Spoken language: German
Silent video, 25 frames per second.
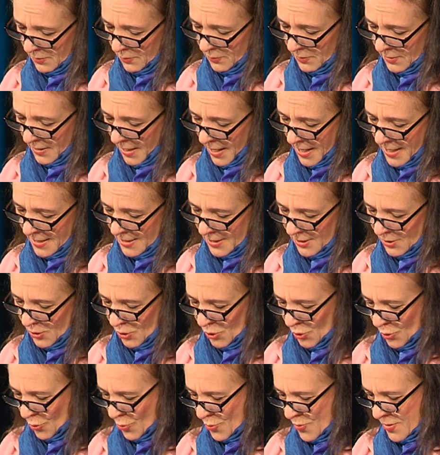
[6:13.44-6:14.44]
und eines
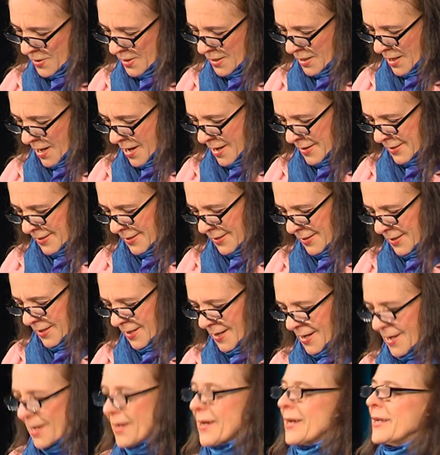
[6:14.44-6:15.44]
schönen Tags
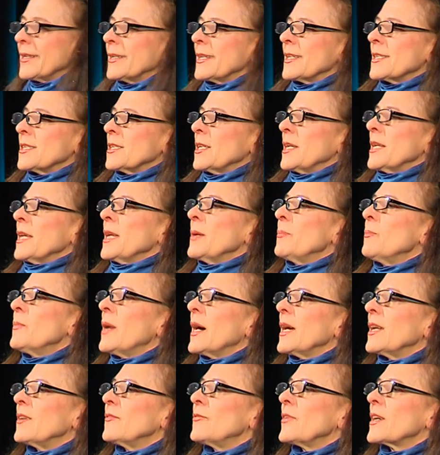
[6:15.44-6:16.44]
das Leben
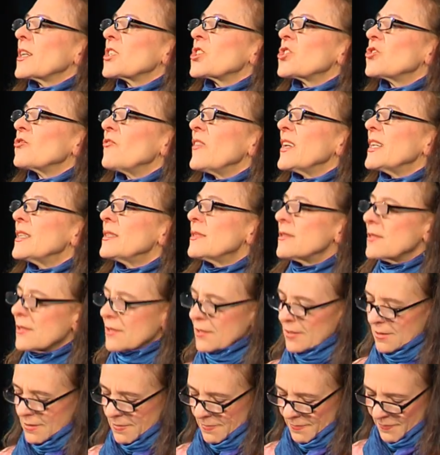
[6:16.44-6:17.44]
einfach
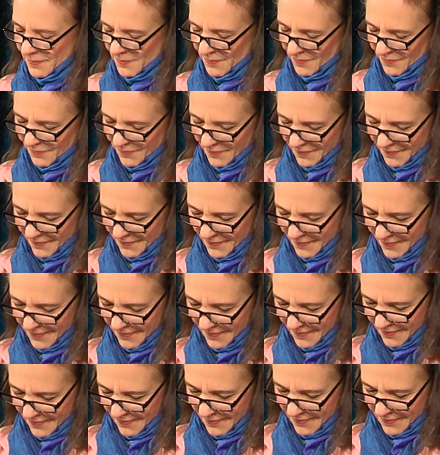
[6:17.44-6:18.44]
schwänzen.
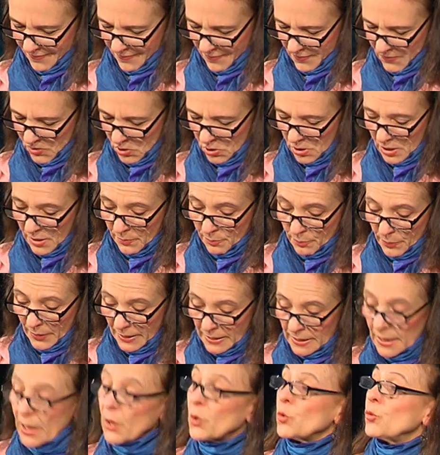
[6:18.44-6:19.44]
Es gibt
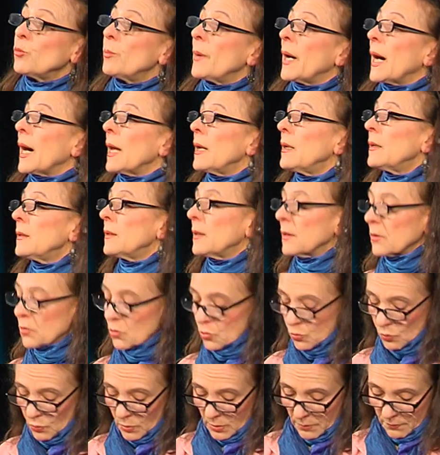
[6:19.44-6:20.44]
beinahe überall
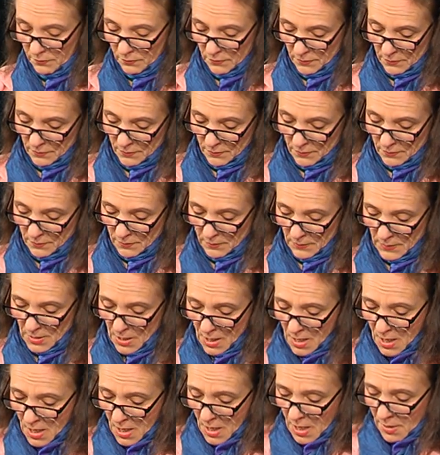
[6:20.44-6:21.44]
Natur.
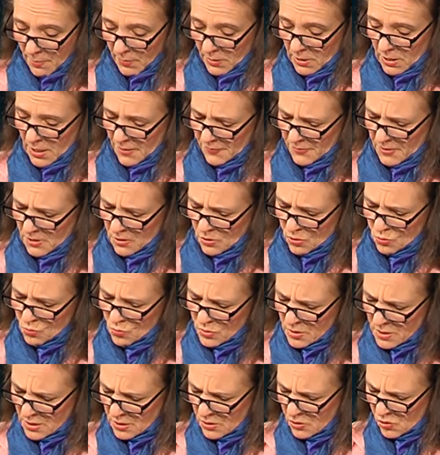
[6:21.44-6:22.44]
Man darf sich
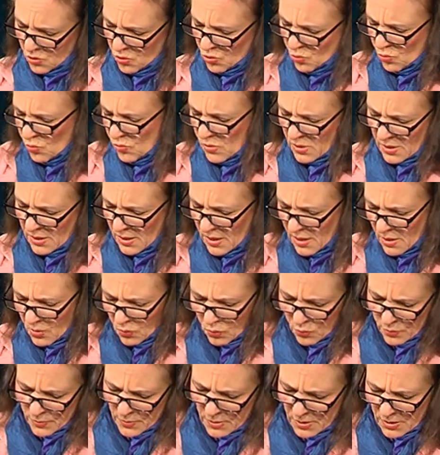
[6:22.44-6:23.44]
nur nicht zu sehr
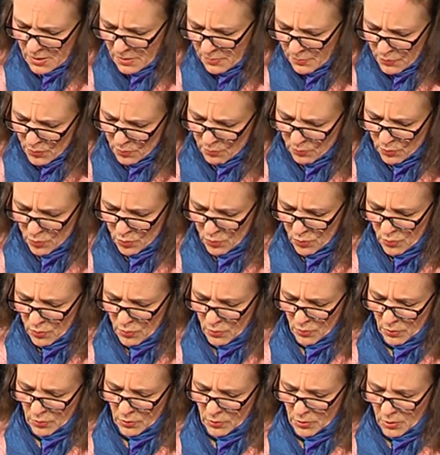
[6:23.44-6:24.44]
um sie
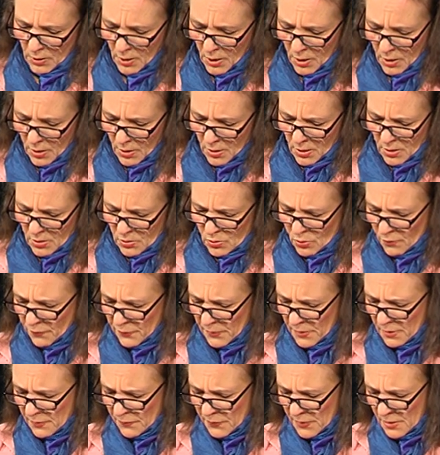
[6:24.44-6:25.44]
bemühen und so
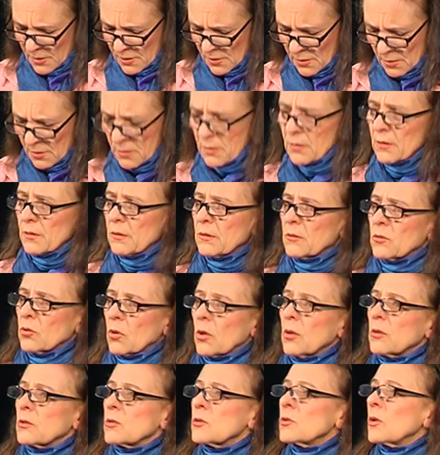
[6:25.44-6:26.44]
viel Wiesen, die
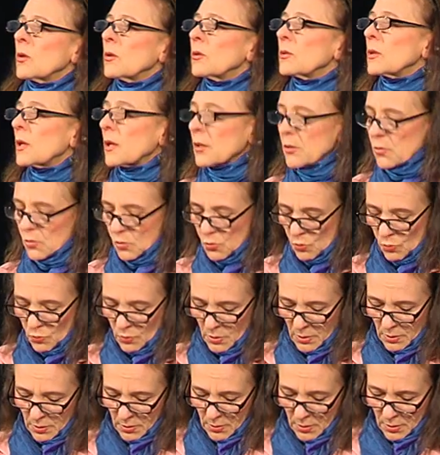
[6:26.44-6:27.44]
trotz
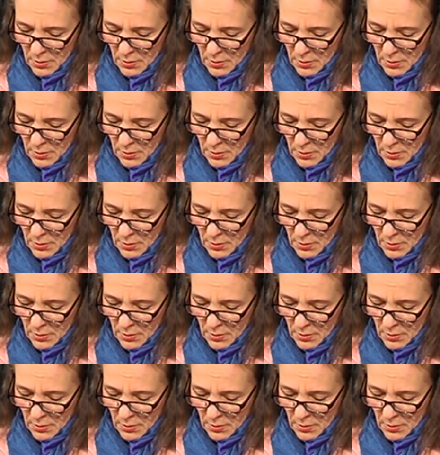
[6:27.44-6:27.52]
Sonntagstour